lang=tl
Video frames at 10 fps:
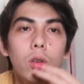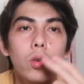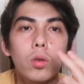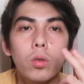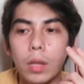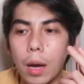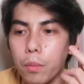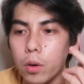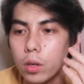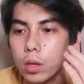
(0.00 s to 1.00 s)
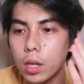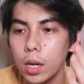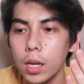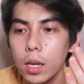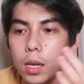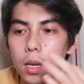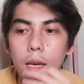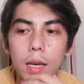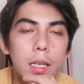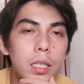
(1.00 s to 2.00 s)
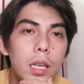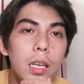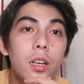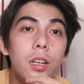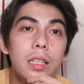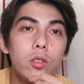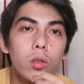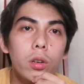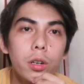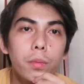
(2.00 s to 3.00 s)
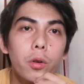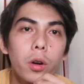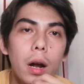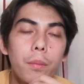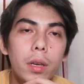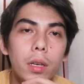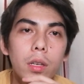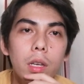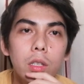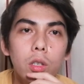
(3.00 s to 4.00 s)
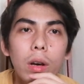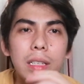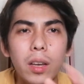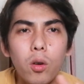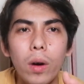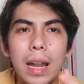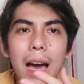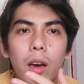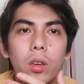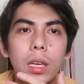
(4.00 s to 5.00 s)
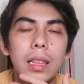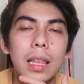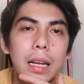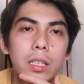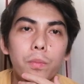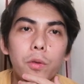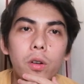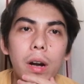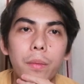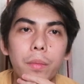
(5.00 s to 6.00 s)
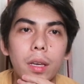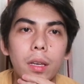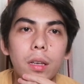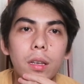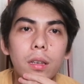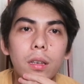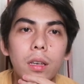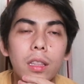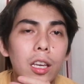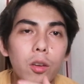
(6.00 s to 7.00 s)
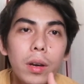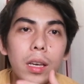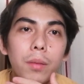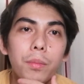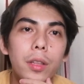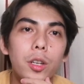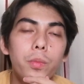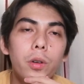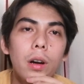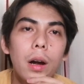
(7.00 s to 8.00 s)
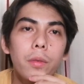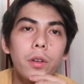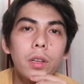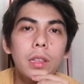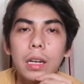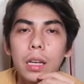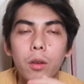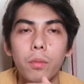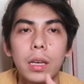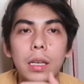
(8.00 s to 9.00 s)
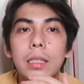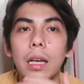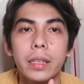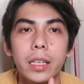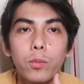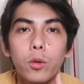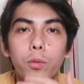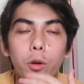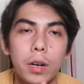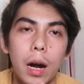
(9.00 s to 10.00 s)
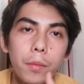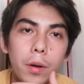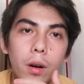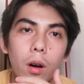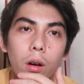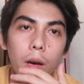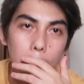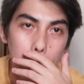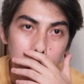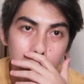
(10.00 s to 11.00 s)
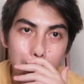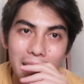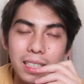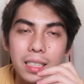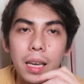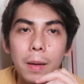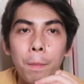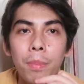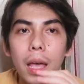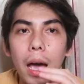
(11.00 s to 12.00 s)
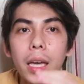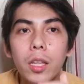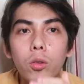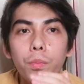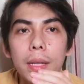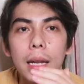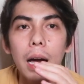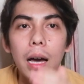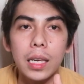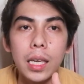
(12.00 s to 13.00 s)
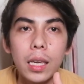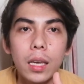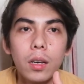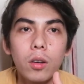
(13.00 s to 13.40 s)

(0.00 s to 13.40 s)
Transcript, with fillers: yung number 3 is eagerness to learn programming. So kasi kung wala kayong interest sa programming, hindi kayo magiging better programmer. Hindi rin kayo magiging successful programmer. Okay? Kasi, ayan yung pinaka-key